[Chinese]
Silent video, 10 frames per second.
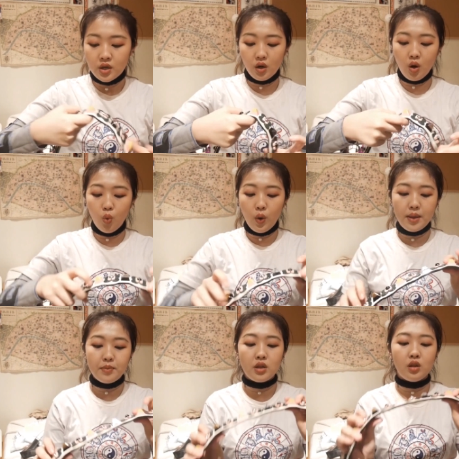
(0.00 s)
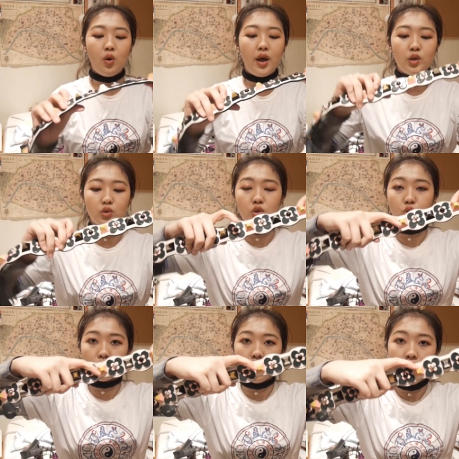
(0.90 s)
然后外面的话有这
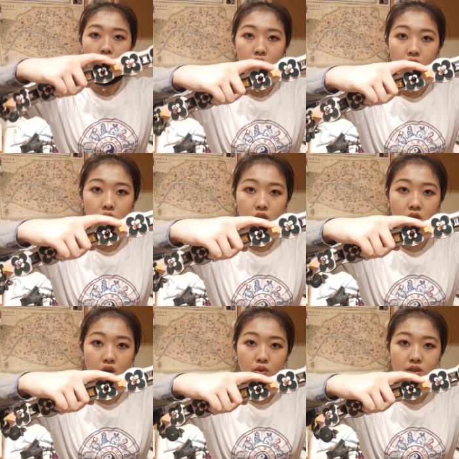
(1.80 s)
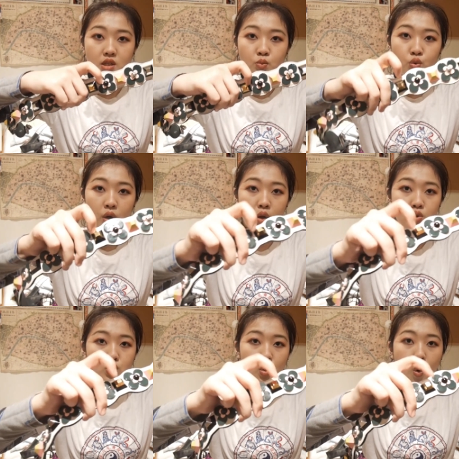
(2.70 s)
种呃乐高积木，还
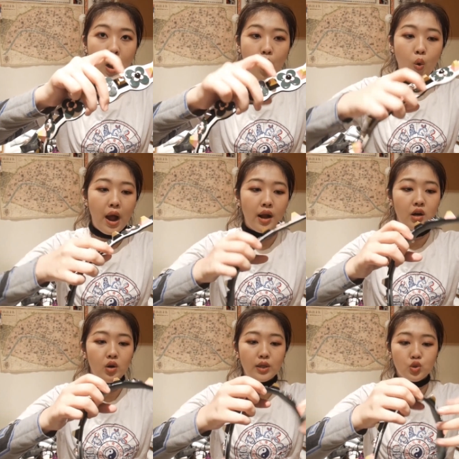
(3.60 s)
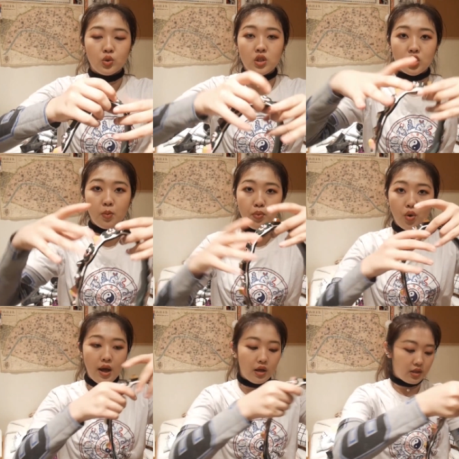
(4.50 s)
有这种花花。然后它总体是个
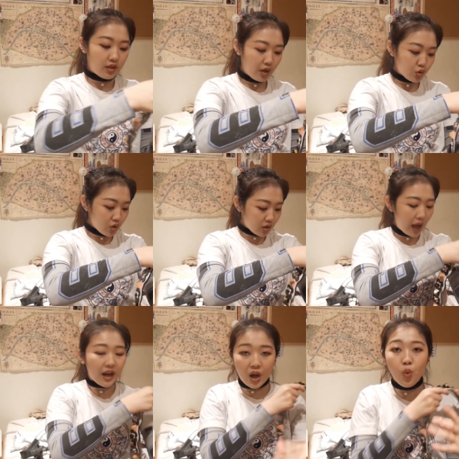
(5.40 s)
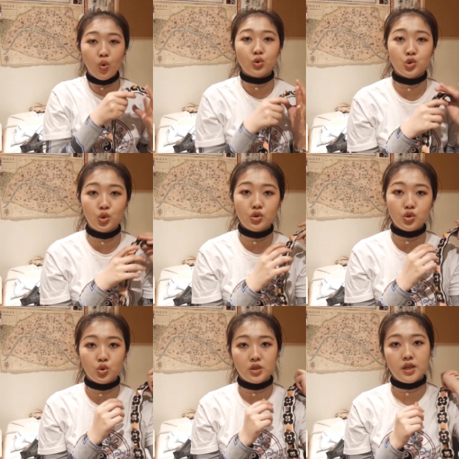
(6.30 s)
波浪形。他说他跟我说
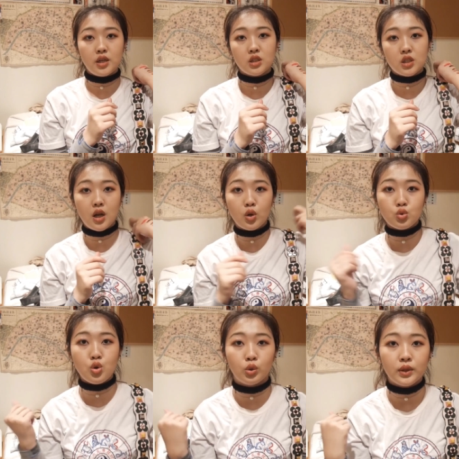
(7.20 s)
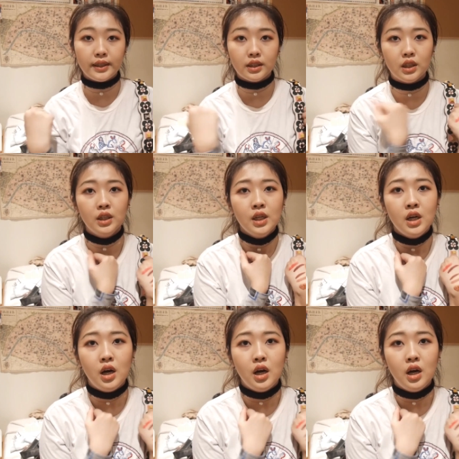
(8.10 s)
是说这个是刚从那个